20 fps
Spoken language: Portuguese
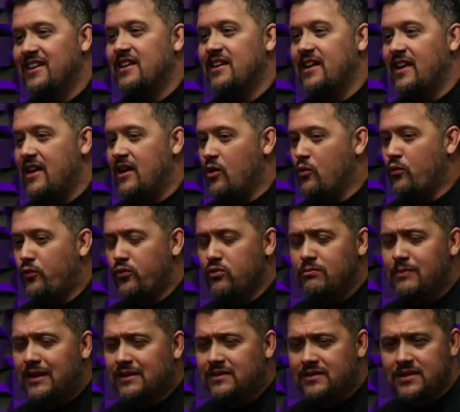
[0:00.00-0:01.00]
Uhum. É, o
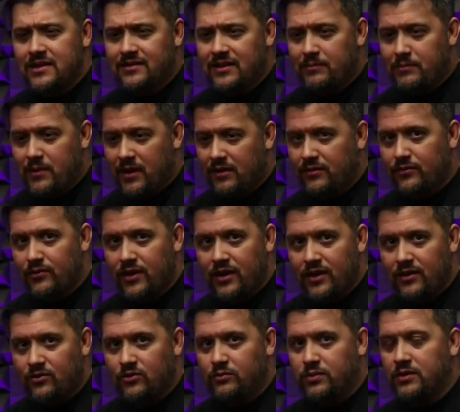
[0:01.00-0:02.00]
filme Matrix é
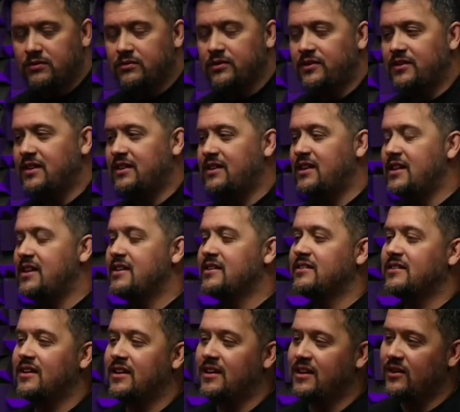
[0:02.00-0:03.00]
perfeito para é? você é? ter
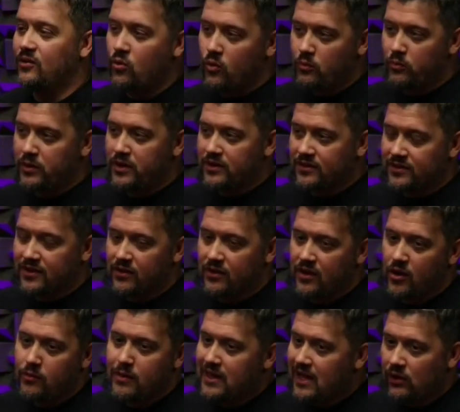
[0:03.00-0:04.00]
essa compreensão.
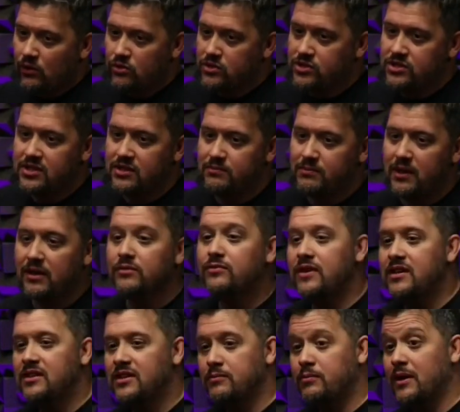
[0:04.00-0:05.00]
É uma analogia
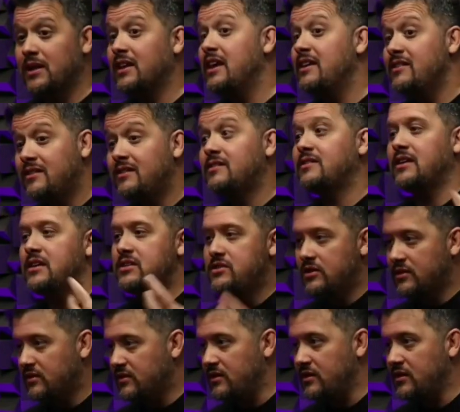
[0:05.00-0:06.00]
perfeita para quem se
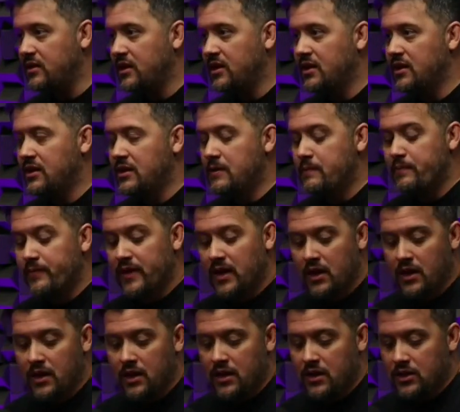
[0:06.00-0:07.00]
sente assim. Uhum.
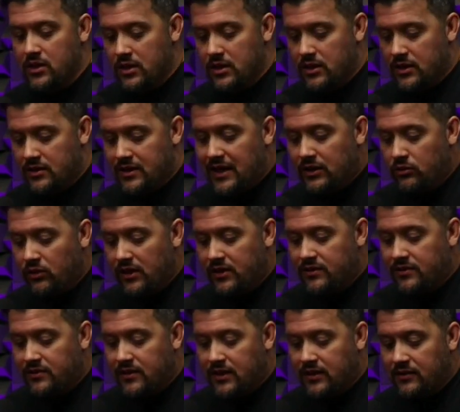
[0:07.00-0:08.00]
Sim. Na
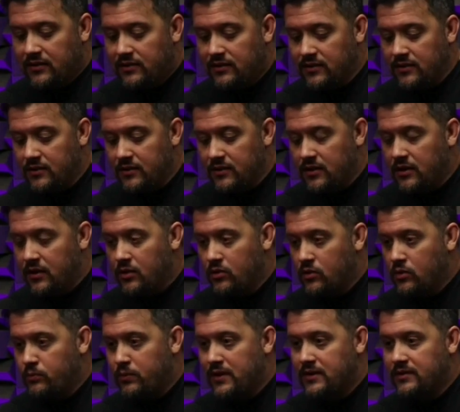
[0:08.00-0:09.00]
adolescência,
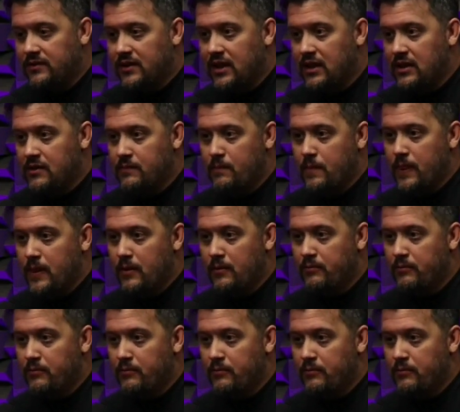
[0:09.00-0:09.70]
eu passei